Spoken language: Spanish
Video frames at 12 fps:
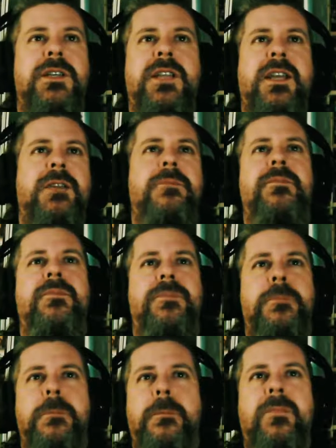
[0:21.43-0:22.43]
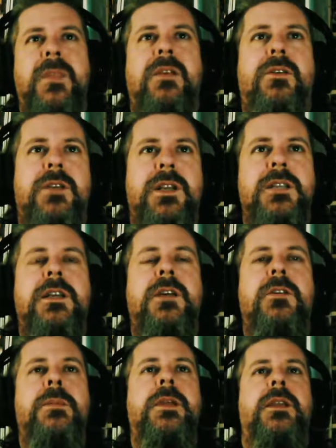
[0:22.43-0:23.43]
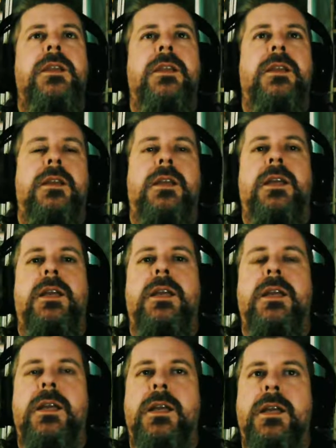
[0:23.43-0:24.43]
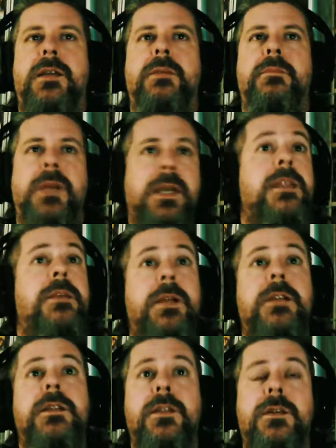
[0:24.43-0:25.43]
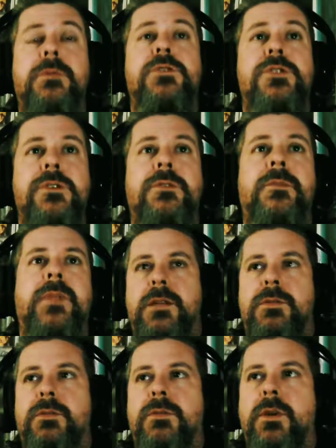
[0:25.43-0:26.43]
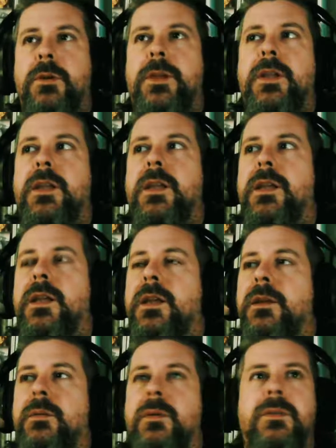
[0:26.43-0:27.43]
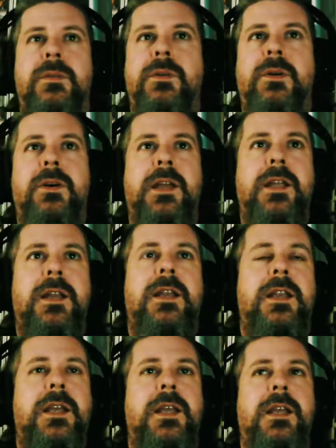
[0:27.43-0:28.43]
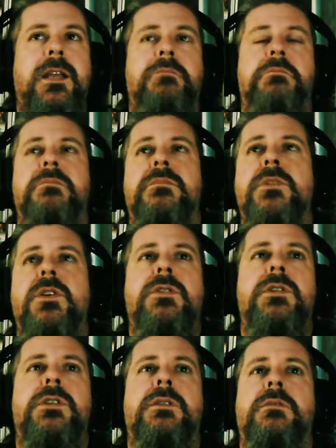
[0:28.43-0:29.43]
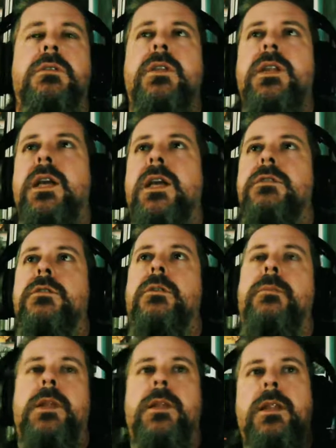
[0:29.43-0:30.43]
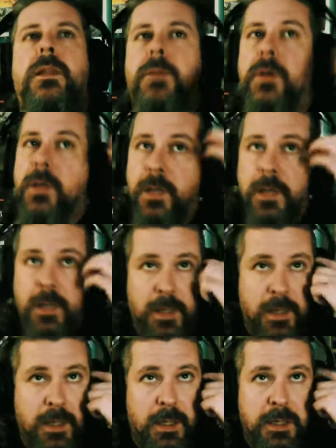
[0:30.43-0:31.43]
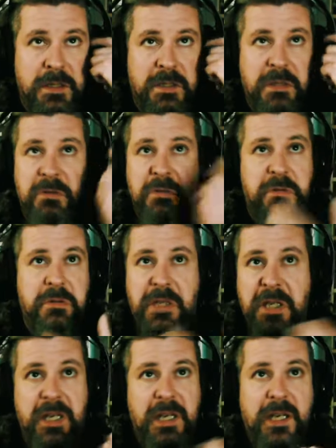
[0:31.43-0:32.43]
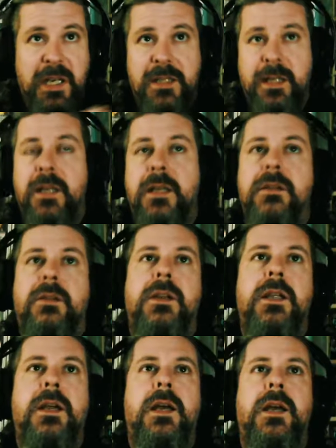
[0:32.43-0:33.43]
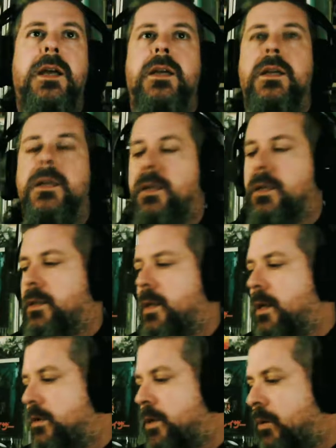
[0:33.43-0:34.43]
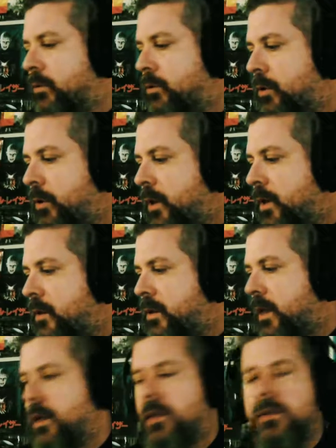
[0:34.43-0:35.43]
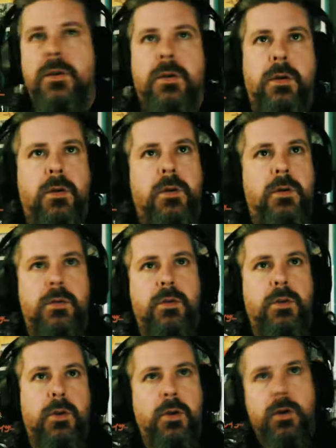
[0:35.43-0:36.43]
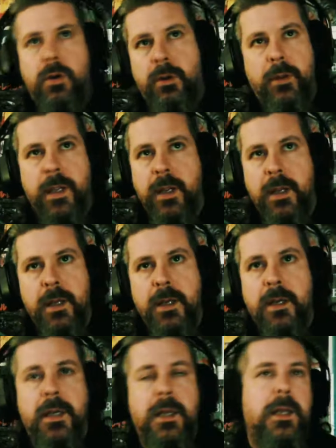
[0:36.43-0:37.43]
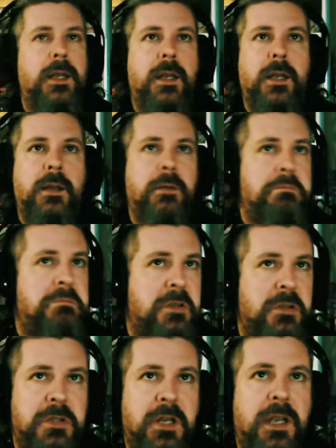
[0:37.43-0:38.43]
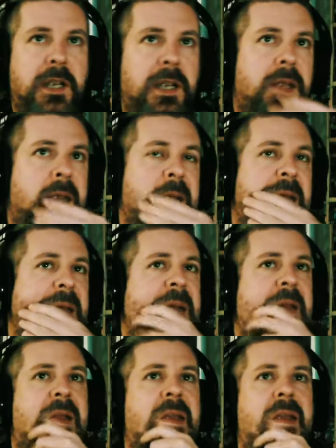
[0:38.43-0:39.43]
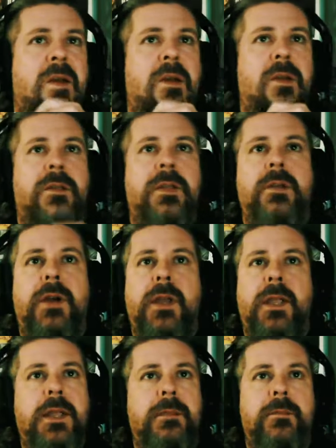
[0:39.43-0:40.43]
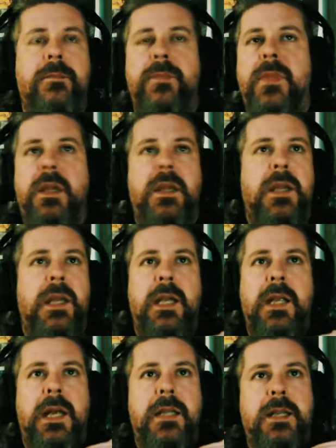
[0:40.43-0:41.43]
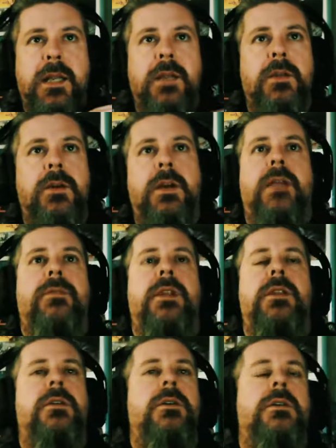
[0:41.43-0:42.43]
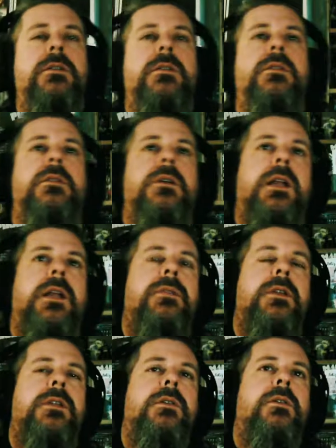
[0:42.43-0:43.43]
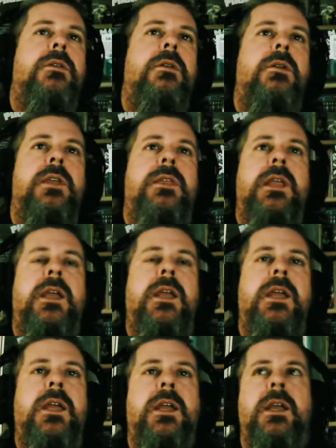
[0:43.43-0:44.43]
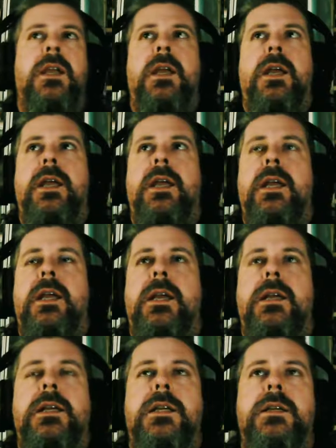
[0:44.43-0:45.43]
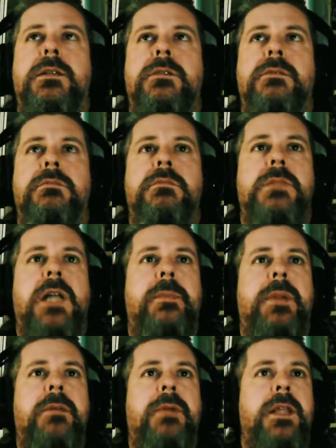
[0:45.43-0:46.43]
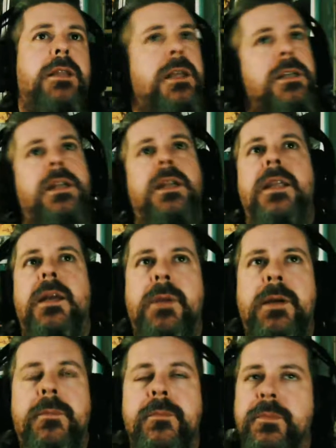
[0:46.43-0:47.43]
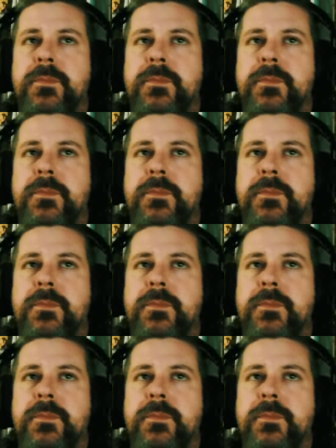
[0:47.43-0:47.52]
es que con este cómic eh, me he divertido mucho. Es un cómic eh, no, no diría que es sorprendente, porque si tú sigues la trayectoria de los autores que yo no conocía, eh, los he conocido aquí, eh, ha traído grafito, grafito hice la preventa, se le llama,